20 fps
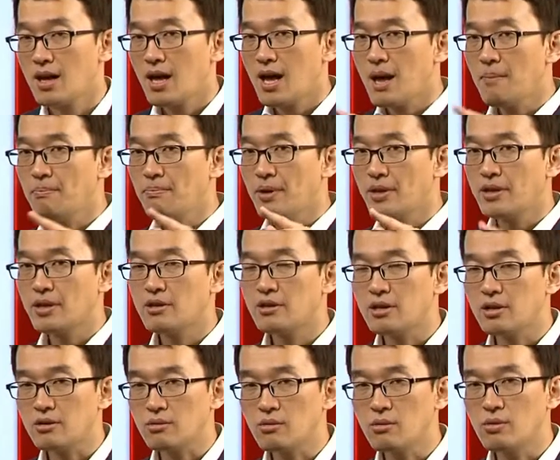한 편의
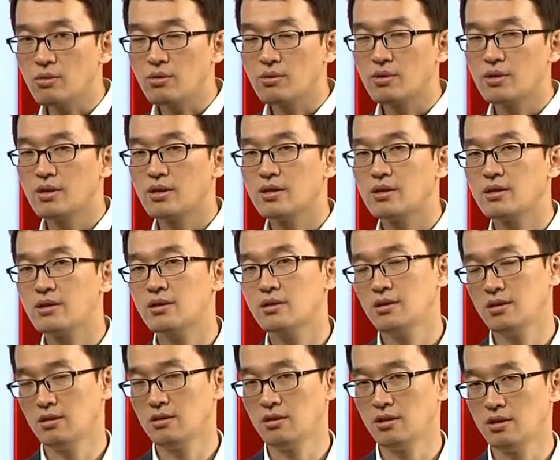글이 있고
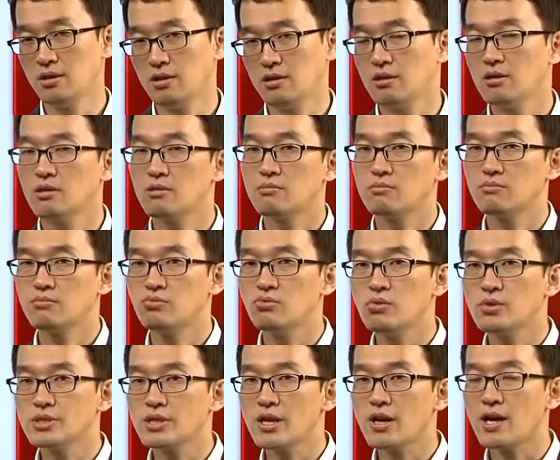이 글이
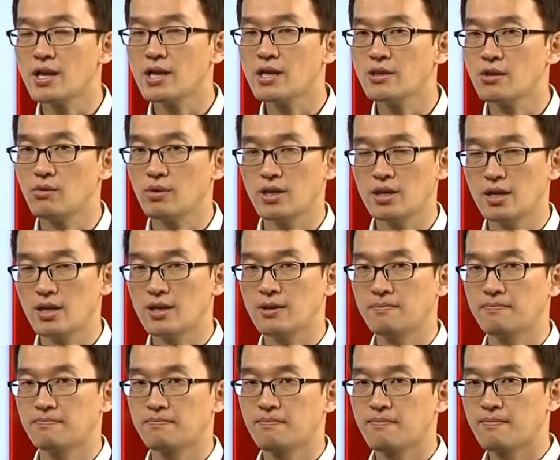무엇에 관한 내용인가?
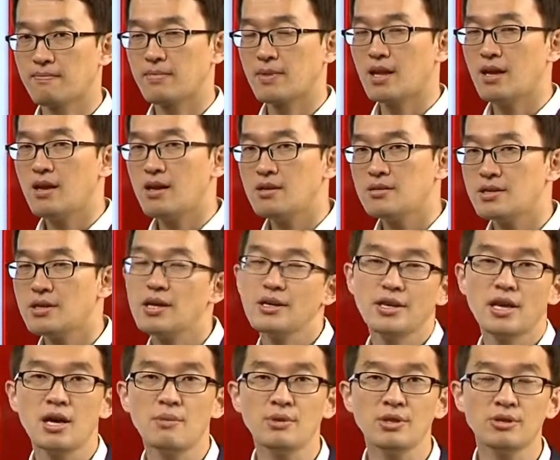
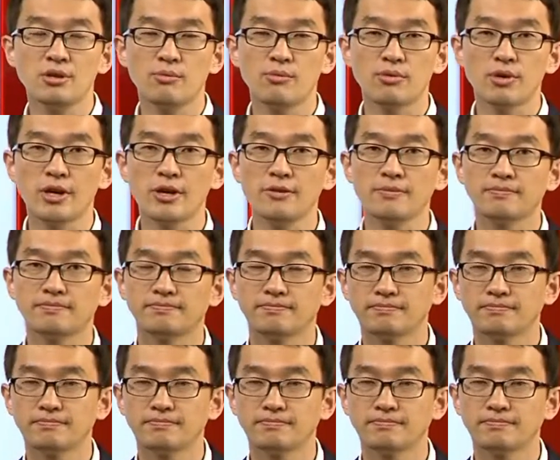제가 예 한번 들어볼까요?